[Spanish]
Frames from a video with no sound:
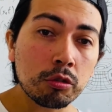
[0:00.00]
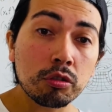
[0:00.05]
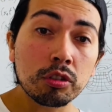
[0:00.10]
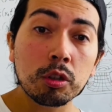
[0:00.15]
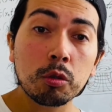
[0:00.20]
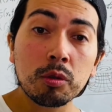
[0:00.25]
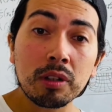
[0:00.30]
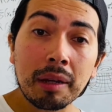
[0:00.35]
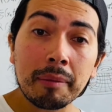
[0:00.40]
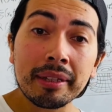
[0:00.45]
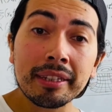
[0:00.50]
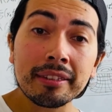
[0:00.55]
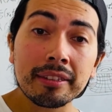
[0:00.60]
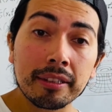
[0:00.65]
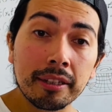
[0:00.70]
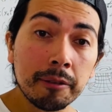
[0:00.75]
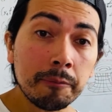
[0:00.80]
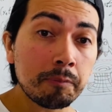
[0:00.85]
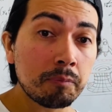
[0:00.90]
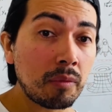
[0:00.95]

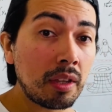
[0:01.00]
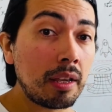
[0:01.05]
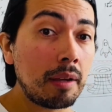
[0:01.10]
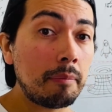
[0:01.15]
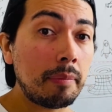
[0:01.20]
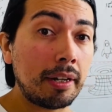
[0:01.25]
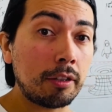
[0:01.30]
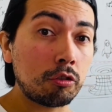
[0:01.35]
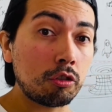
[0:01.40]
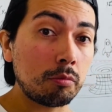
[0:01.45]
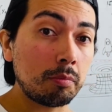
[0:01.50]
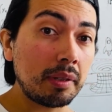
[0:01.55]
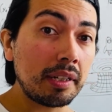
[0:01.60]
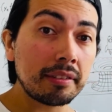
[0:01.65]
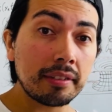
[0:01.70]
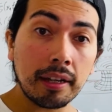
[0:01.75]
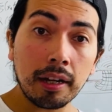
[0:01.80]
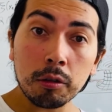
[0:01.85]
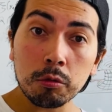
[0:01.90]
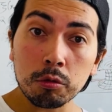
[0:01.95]
seguramente, para
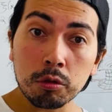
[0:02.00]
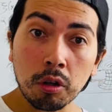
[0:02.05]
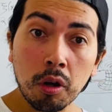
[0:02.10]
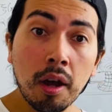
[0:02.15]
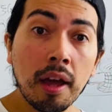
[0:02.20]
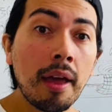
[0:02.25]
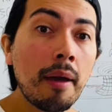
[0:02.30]
sorpresa de algunos,